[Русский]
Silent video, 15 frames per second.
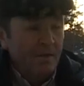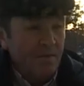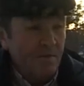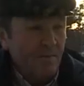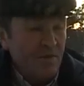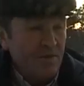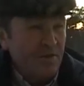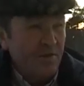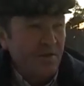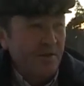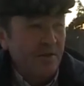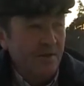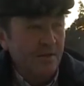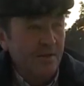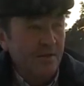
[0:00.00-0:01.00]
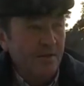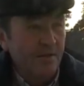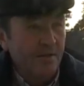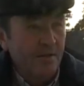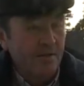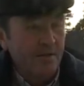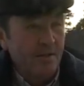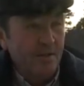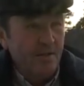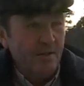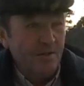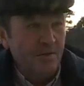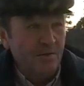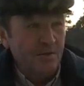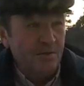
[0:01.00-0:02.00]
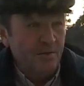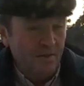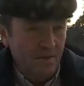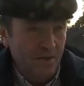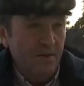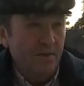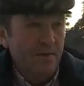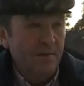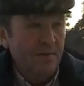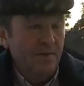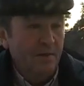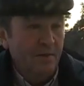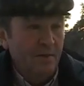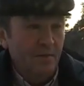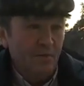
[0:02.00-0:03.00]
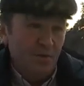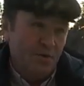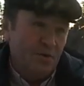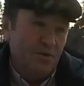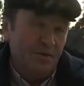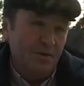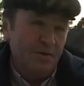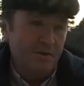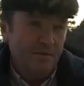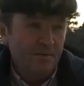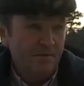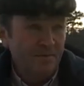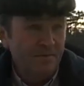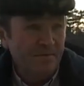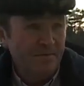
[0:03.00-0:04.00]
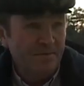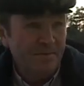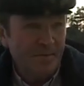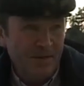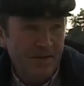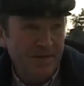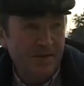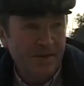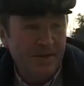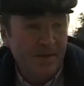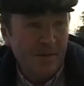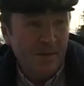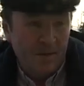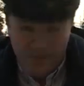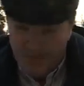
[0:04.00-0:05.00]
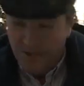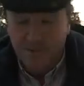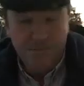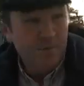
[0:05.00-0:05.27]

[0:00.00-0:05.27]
Сварщик. Да, Газовый трансфер. Да. Всю жизнь. Да. Это да,